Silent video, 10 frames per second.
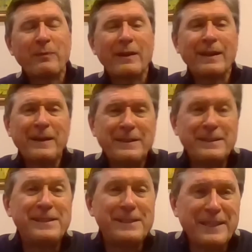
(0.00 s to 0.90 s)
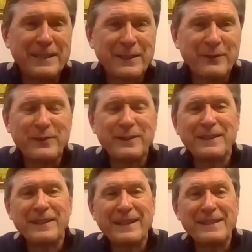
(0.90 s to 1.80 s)
Э, диссидентов
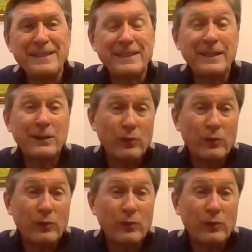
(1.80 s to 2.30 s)
э, российских.